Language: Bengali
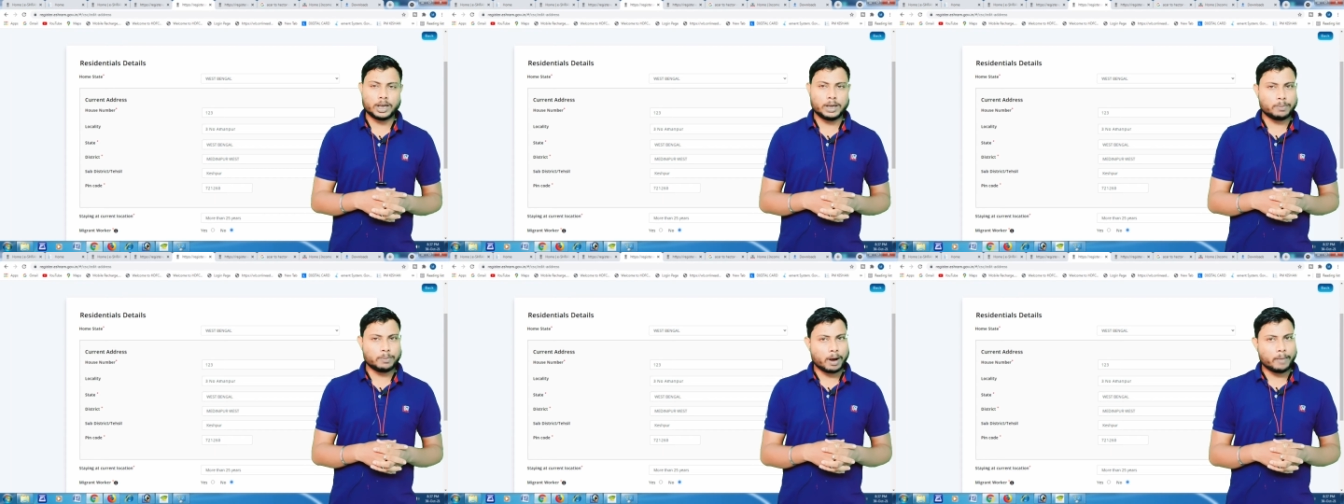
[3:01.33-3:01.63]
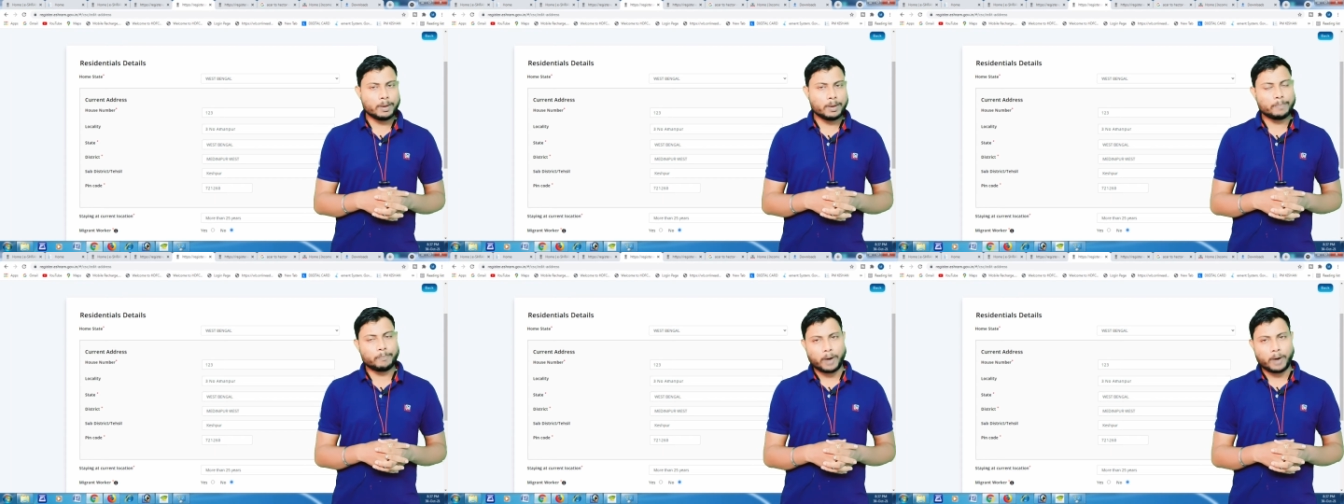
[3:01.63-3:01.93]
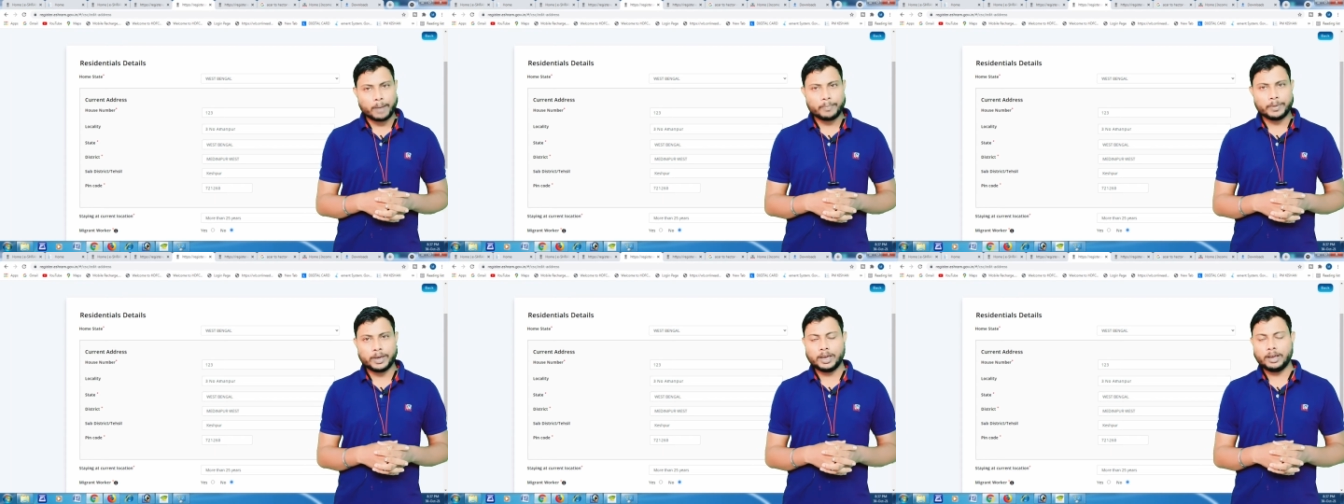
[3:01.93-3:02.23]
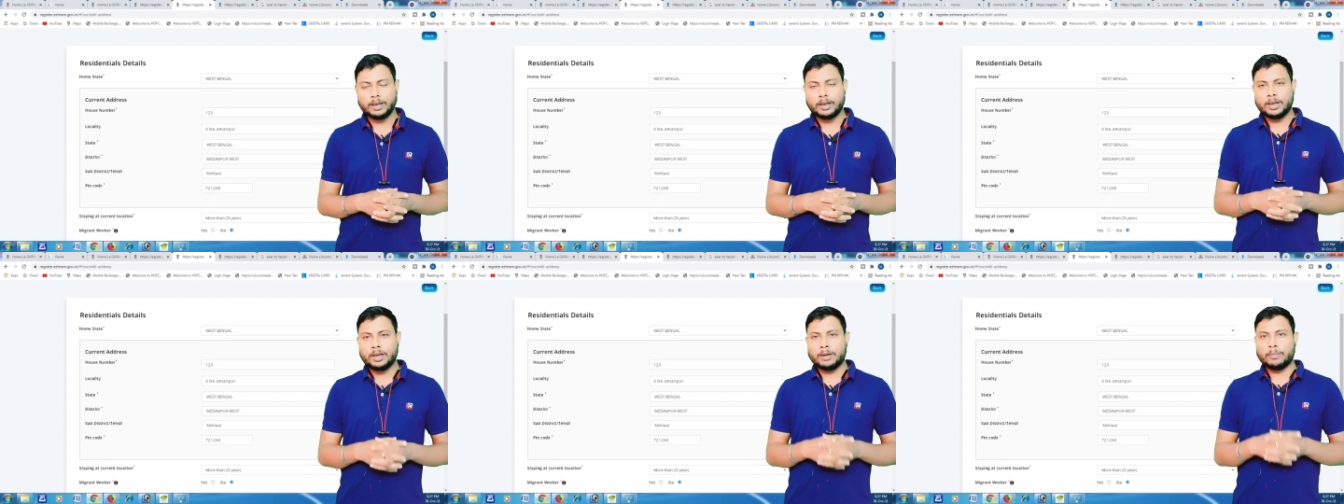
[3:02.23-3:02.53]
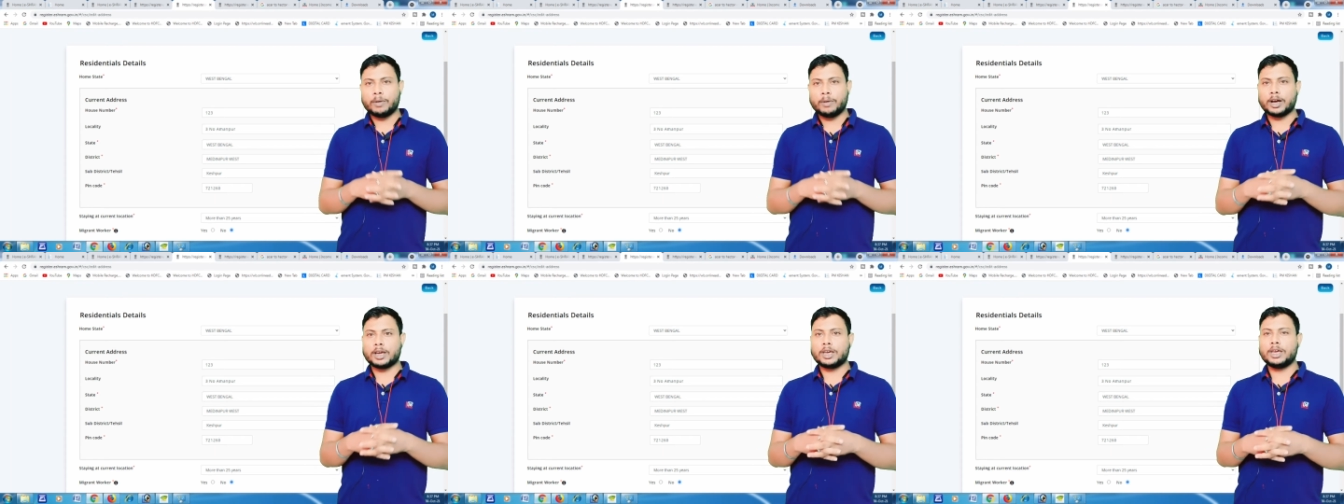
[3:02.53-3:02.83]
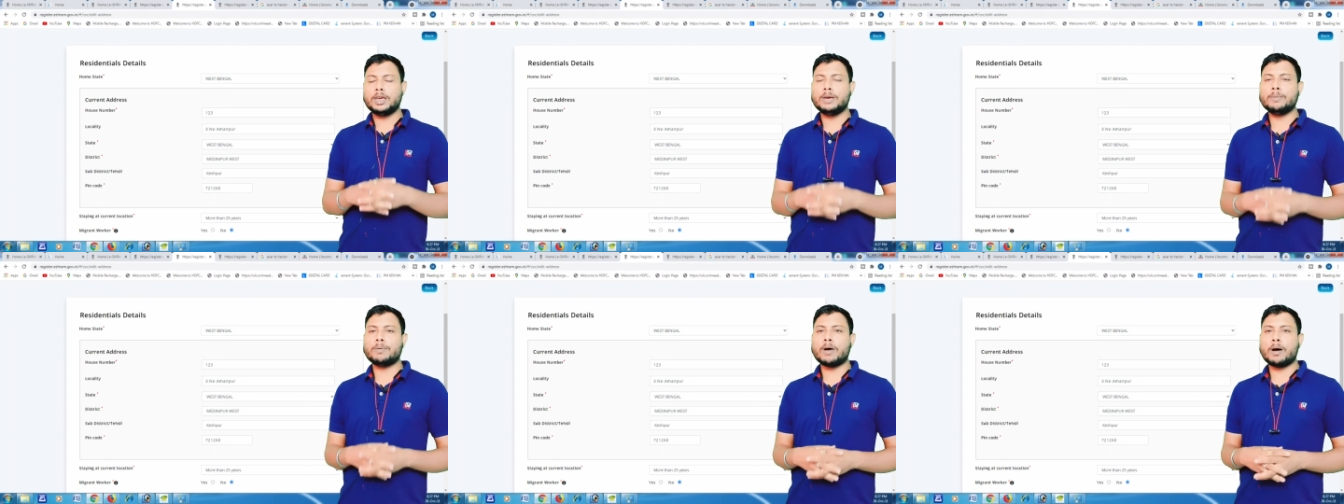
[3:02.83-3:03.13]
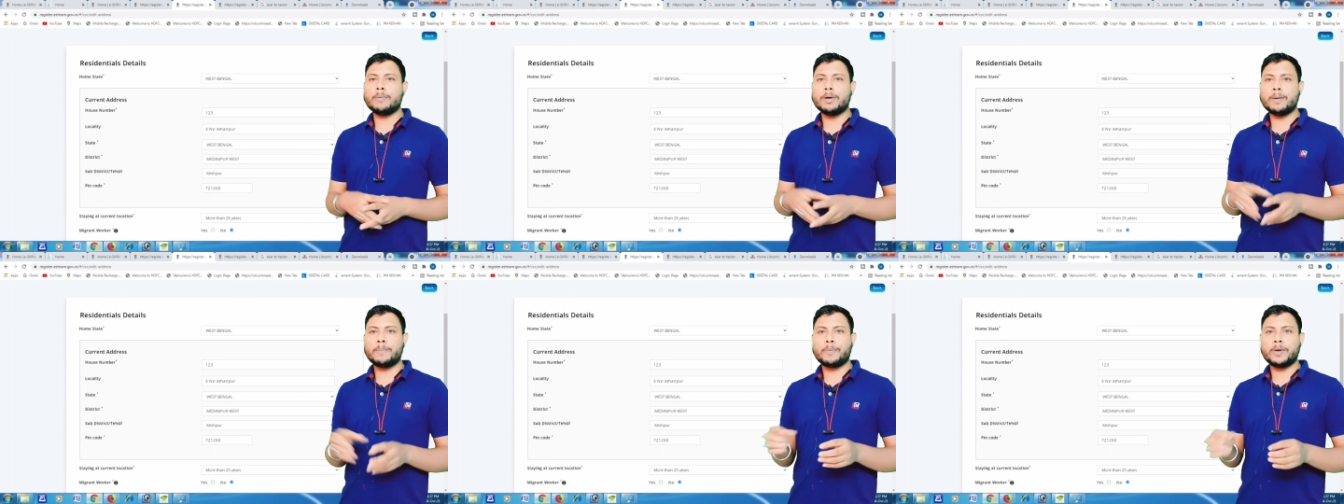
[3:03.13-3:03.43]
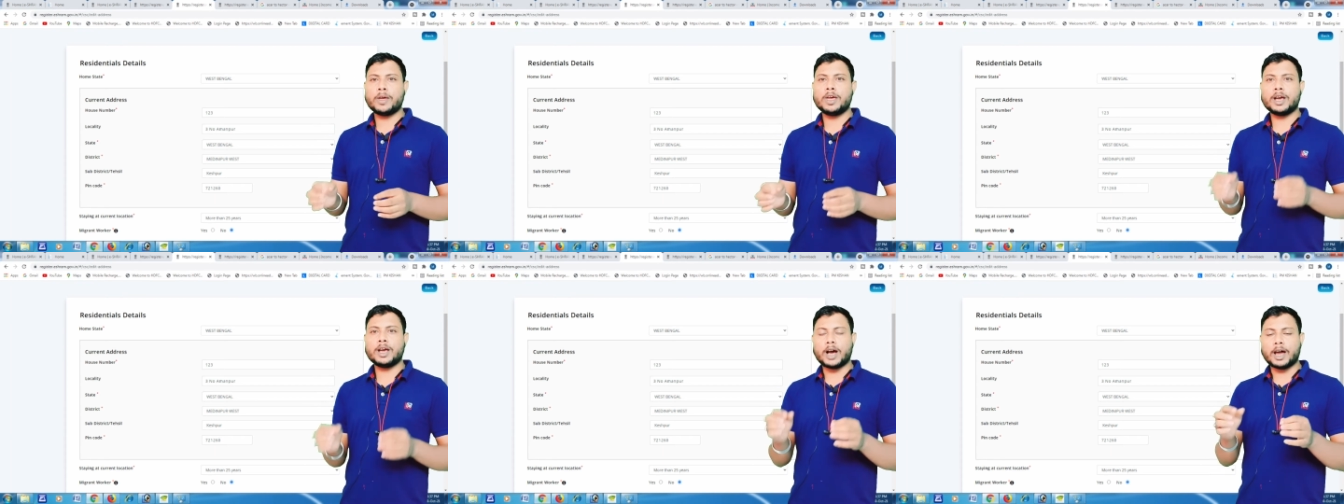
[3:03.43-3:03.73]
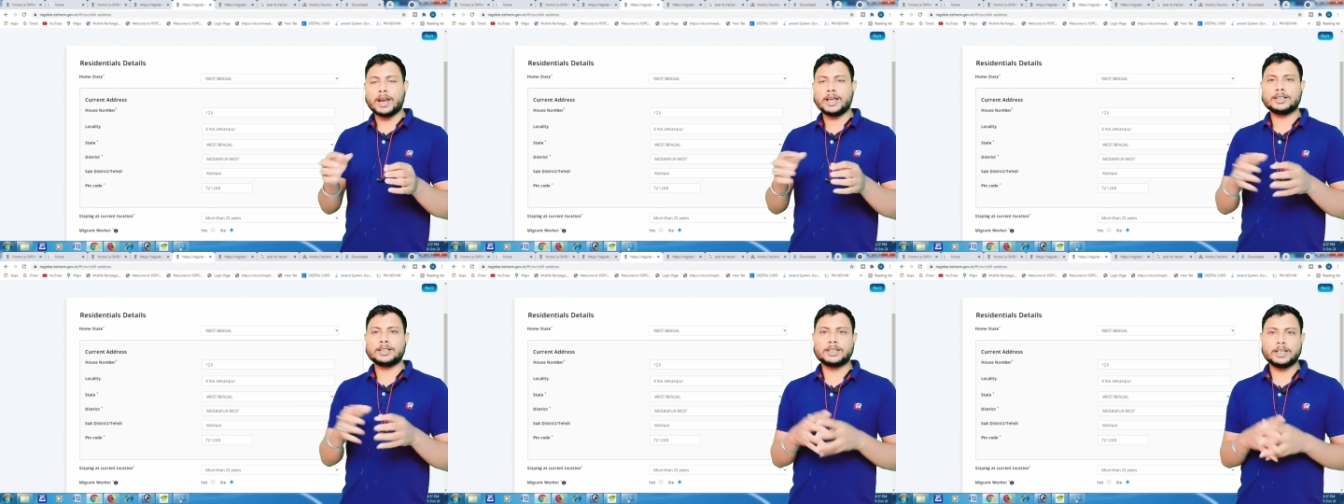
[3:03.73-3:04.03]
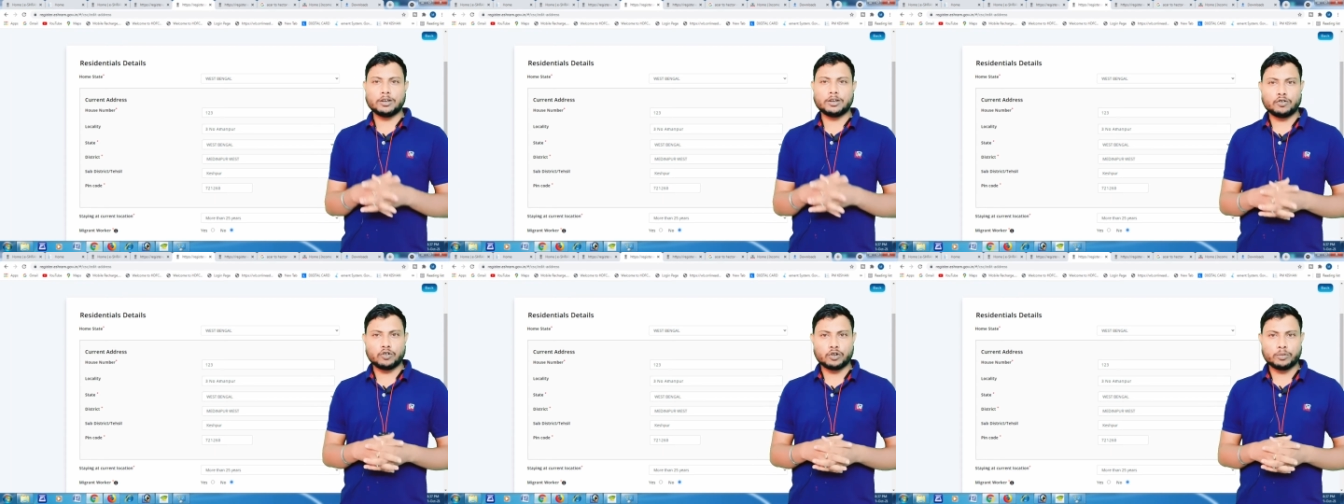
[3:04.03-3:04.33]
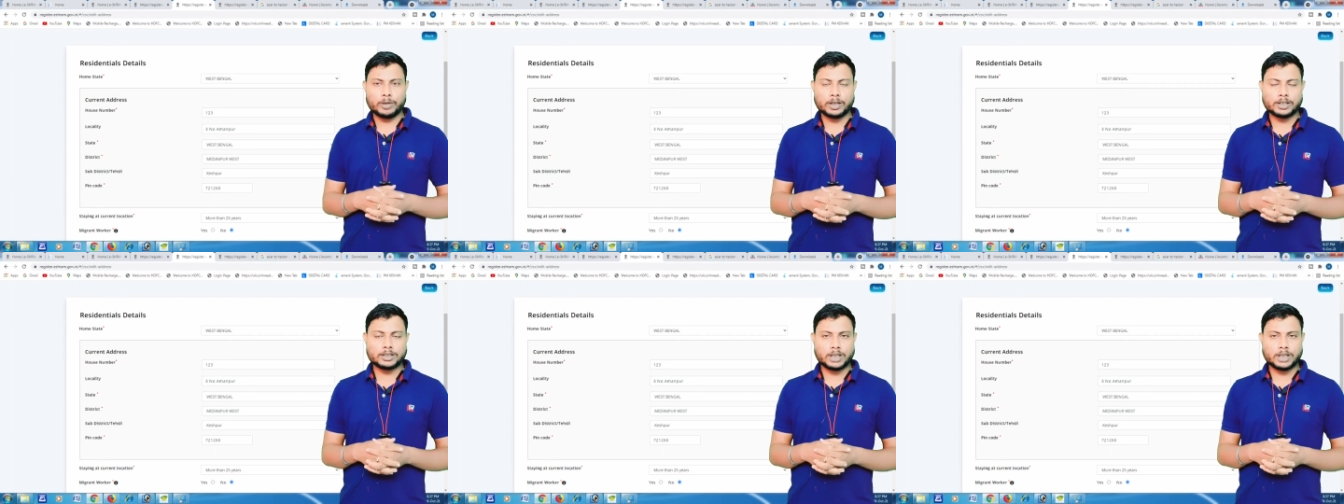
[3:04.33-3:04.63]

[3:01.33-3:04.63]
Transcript: কিভাবে পাবে বা কিভাবে পেয়ে কারেকশন করবে